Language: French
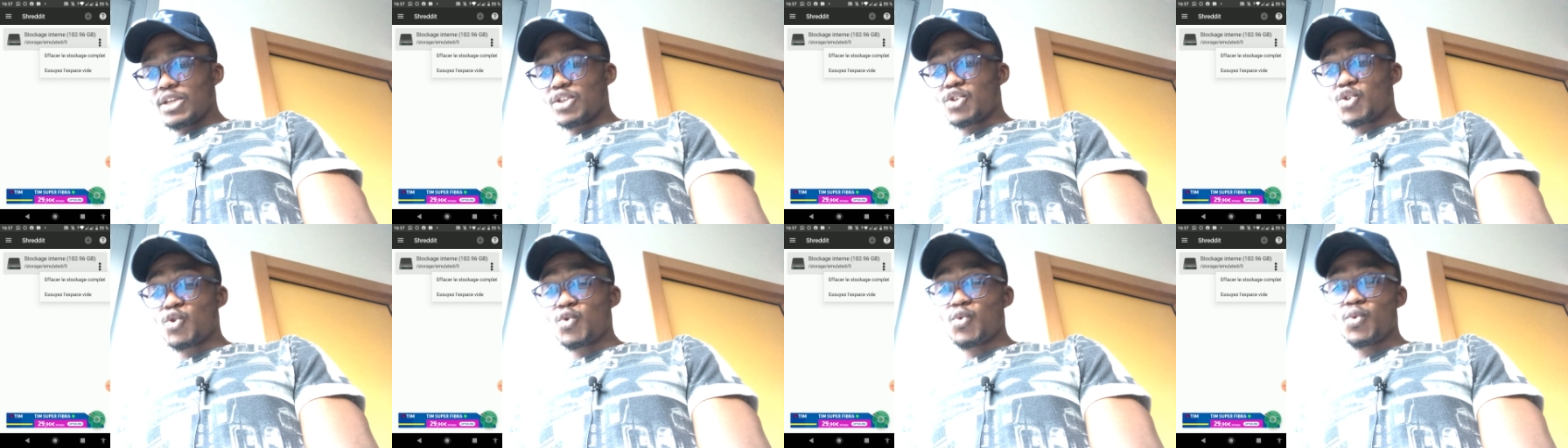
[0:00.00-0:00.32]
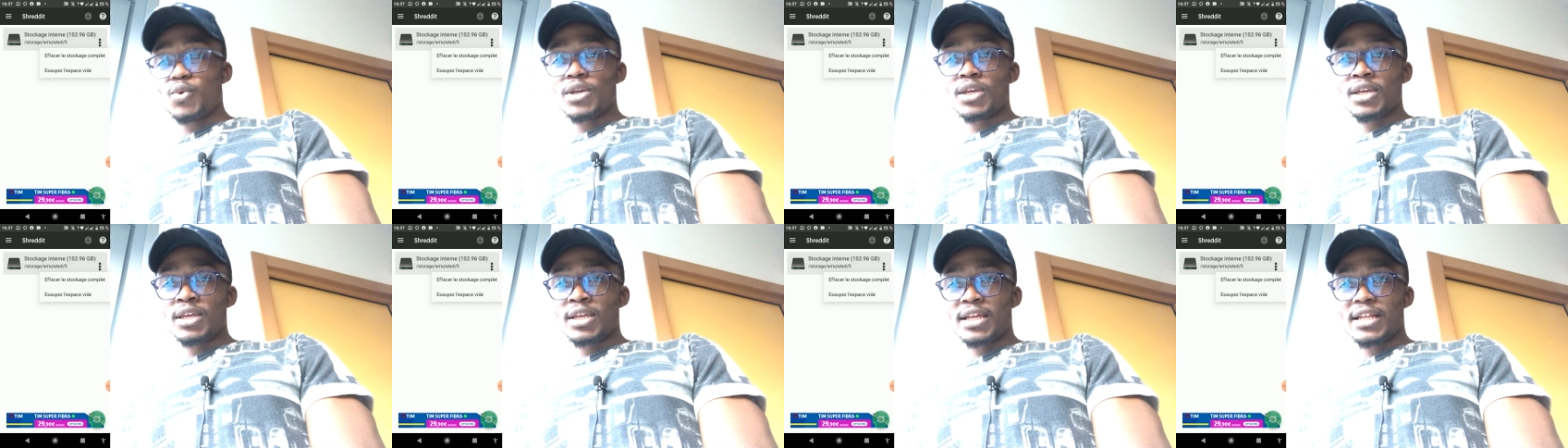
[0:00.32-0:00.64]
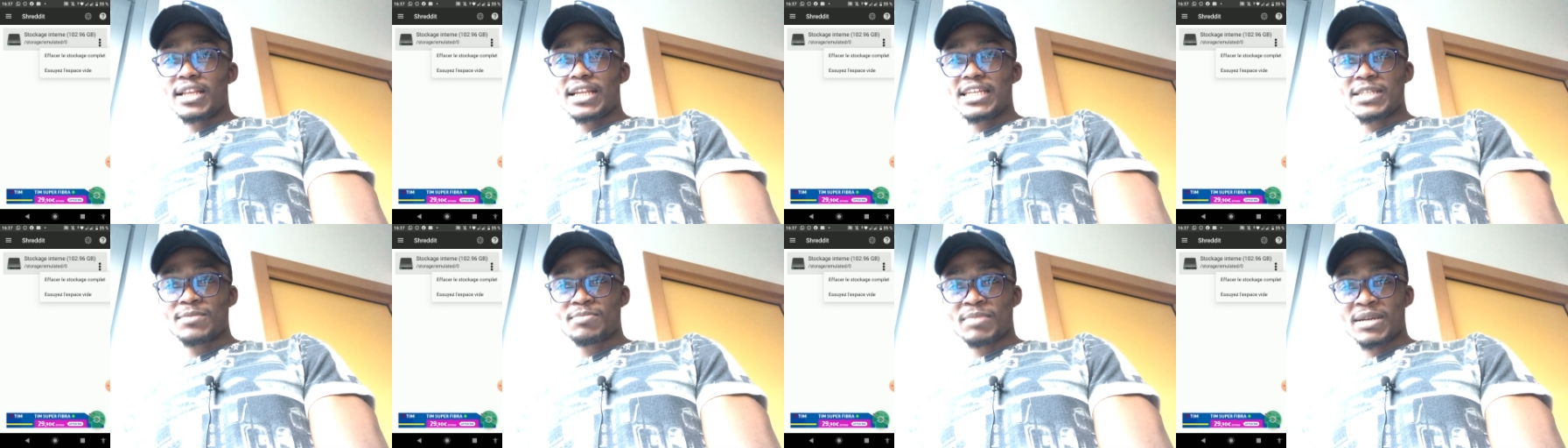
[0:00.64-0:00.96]
Essuyer
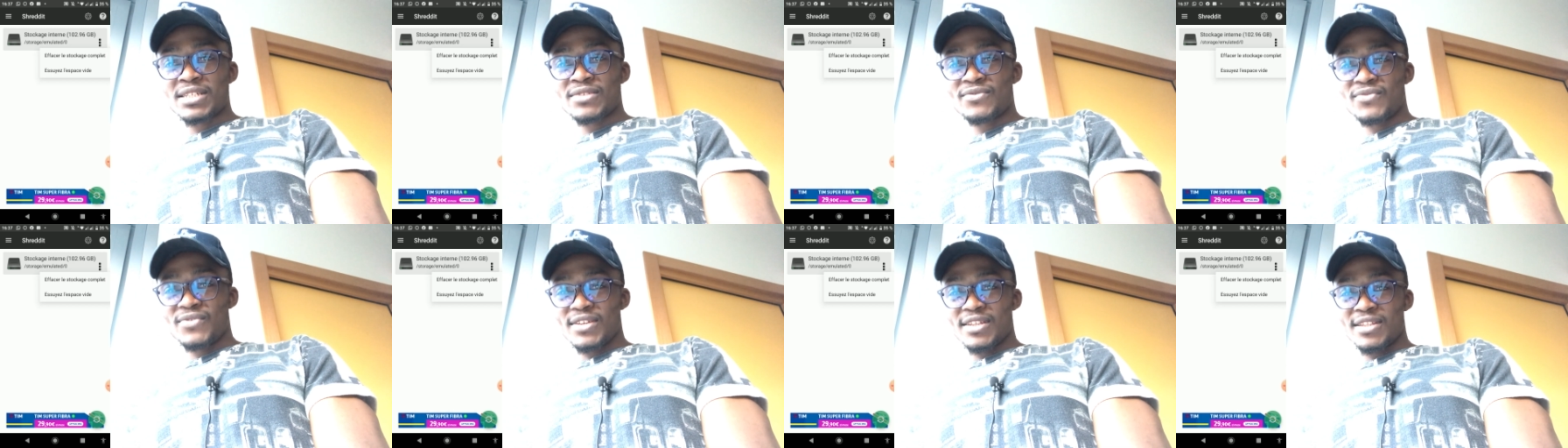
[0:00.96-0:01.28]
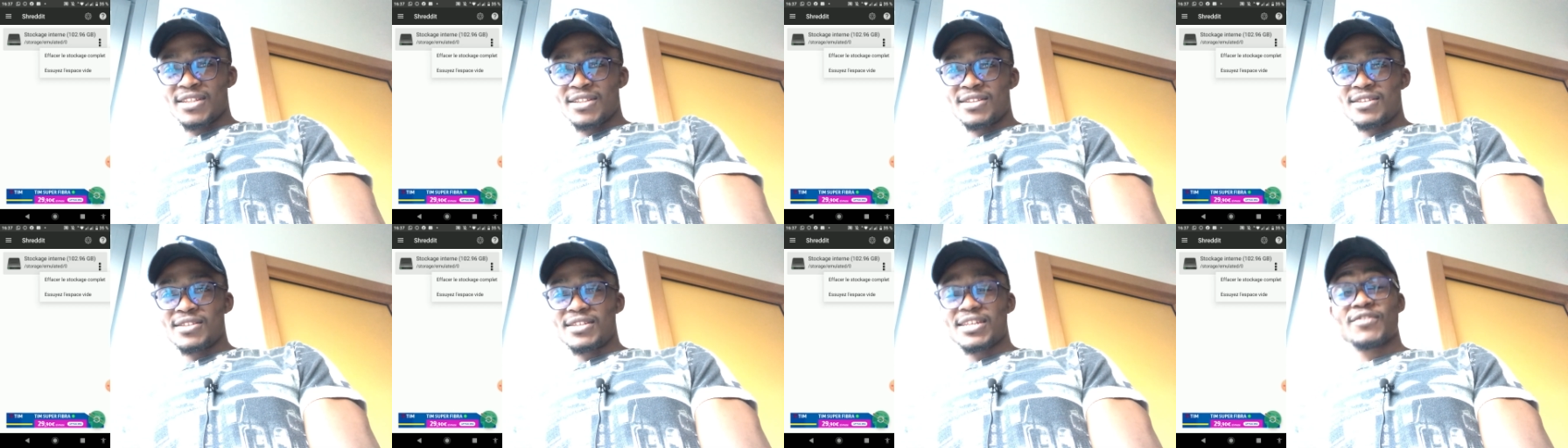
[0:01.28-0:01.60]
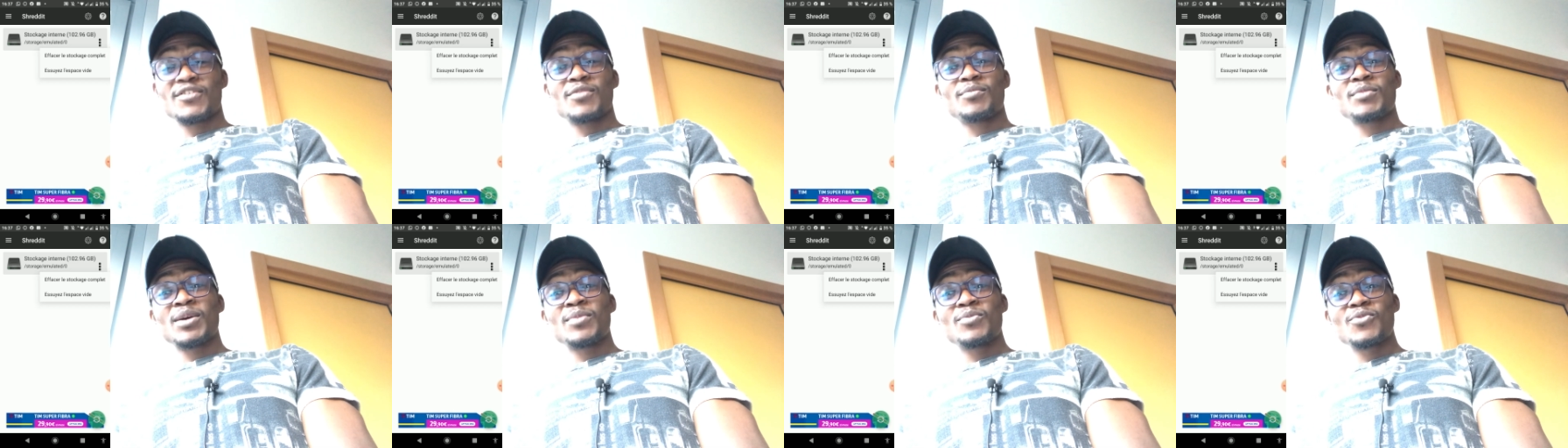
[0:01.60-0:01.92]
l'espace vide.
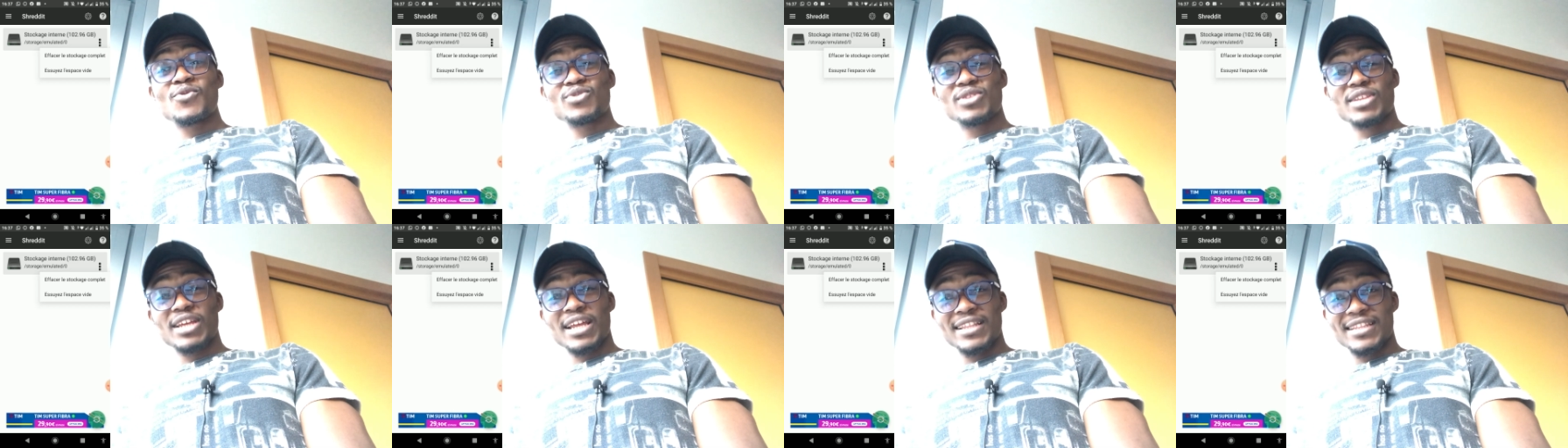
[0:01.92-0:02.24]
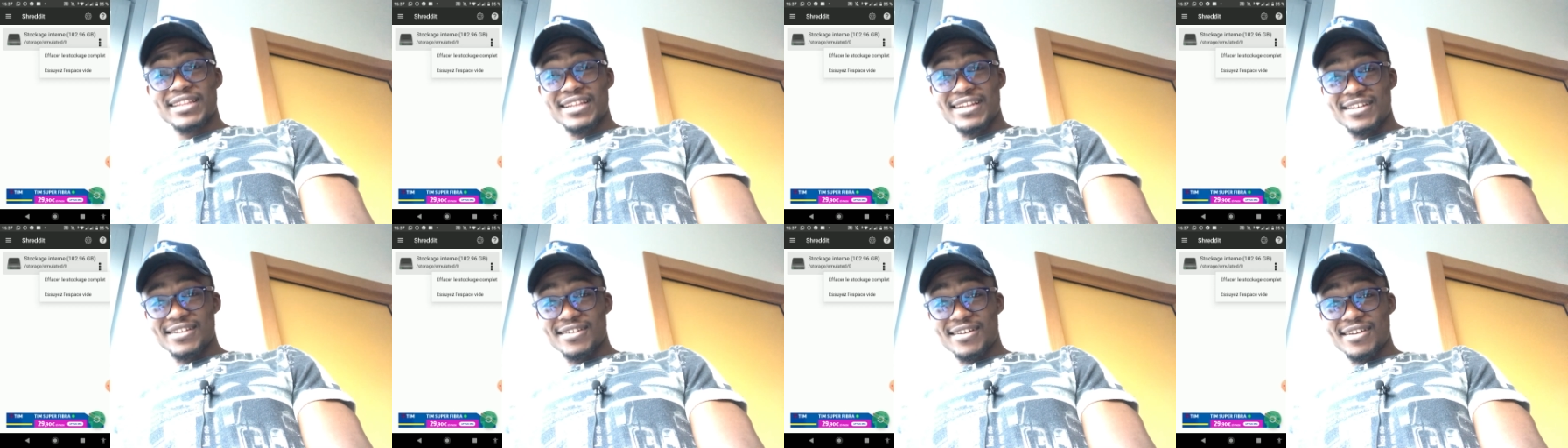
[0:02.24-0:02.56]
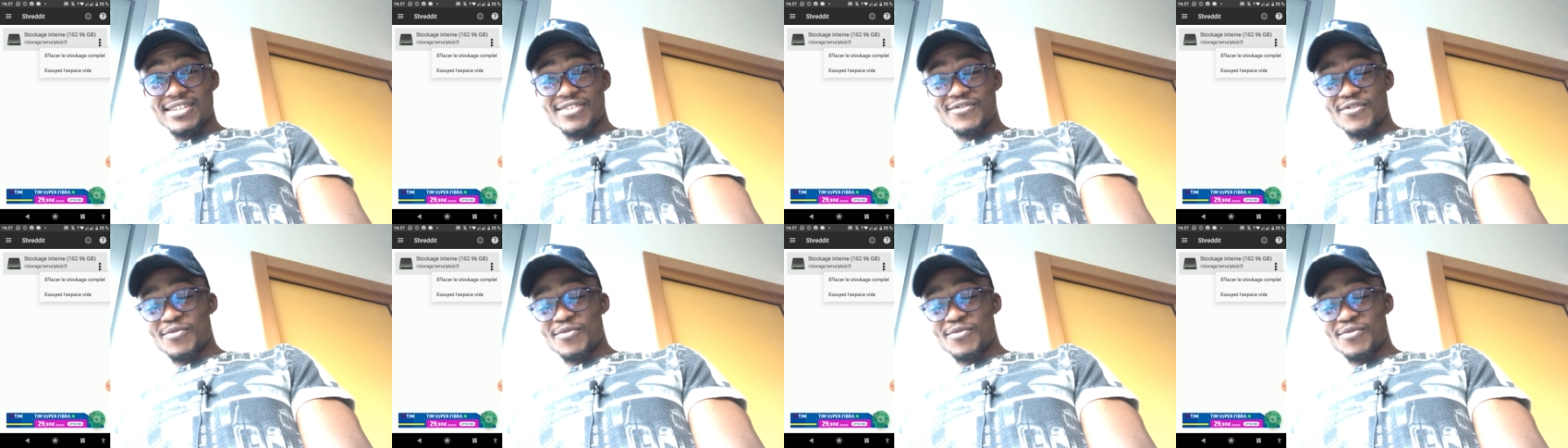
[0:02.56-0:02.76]
C'est vraiment un mot intelligent,